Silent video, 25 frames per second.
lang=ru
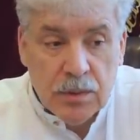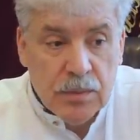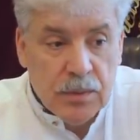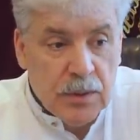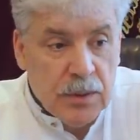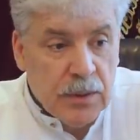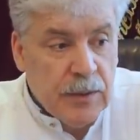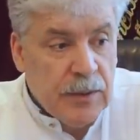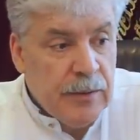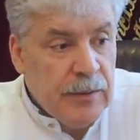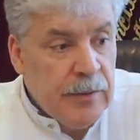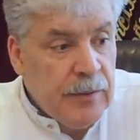
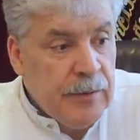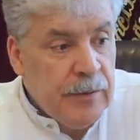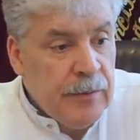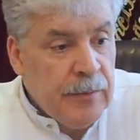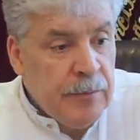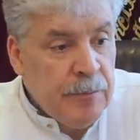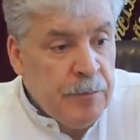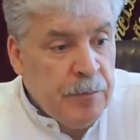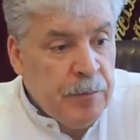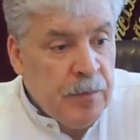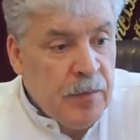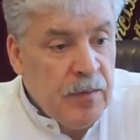так,
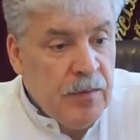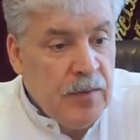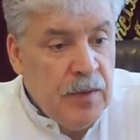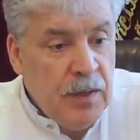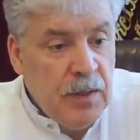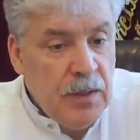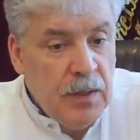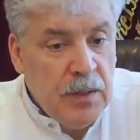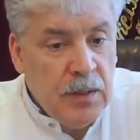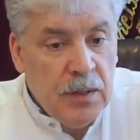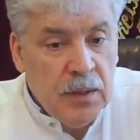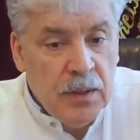
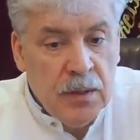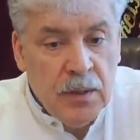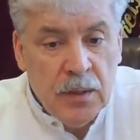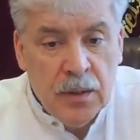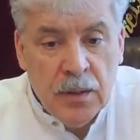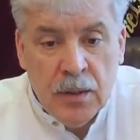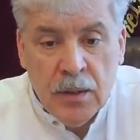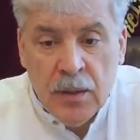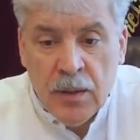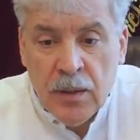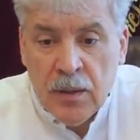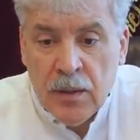ведении.
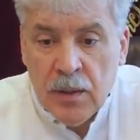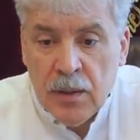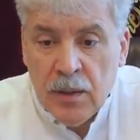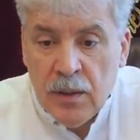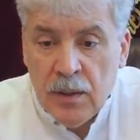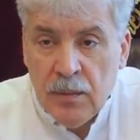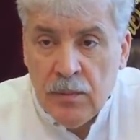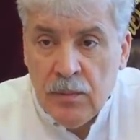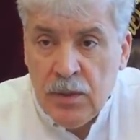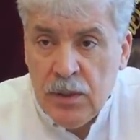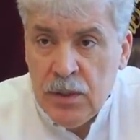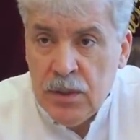
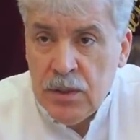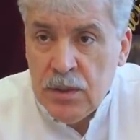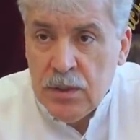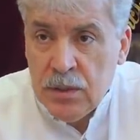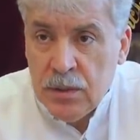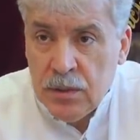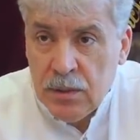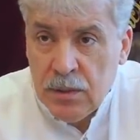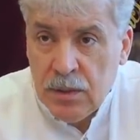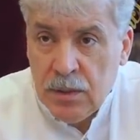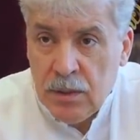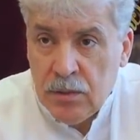А мы
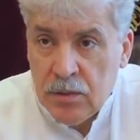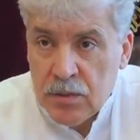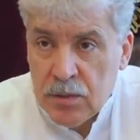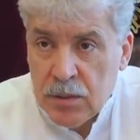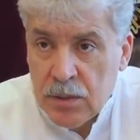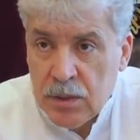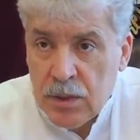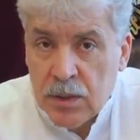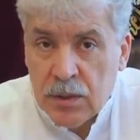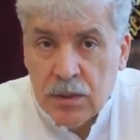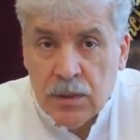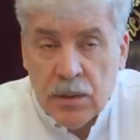же, я
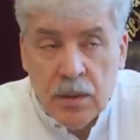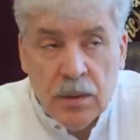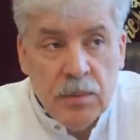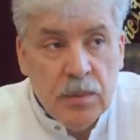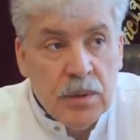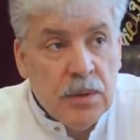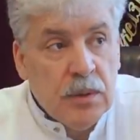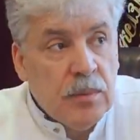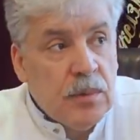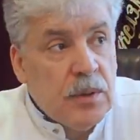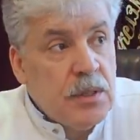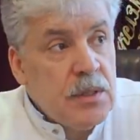уже как-то
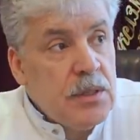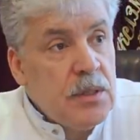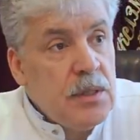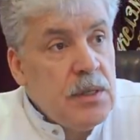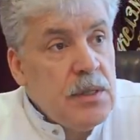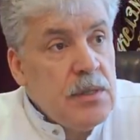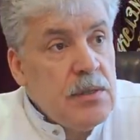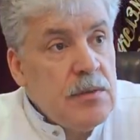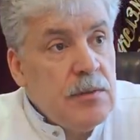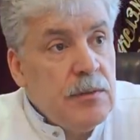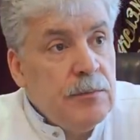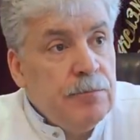об этом
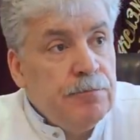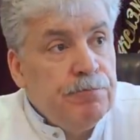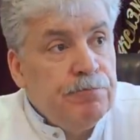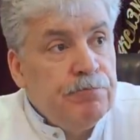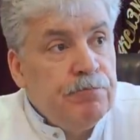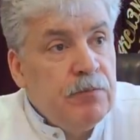рассказывал,